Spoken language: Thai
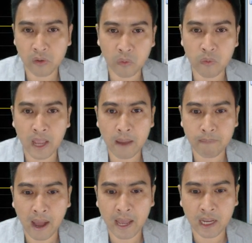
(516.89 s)
รู้แค่
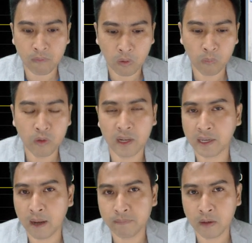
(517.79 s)
ไพ่กับวอลลุ่มเท่านั้น
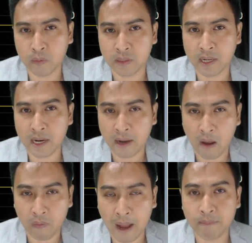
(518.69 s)
ครับนักลงทุนจะได้แน
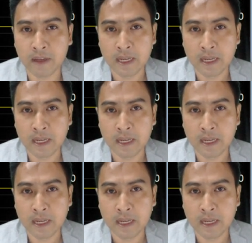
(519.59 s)
วรับ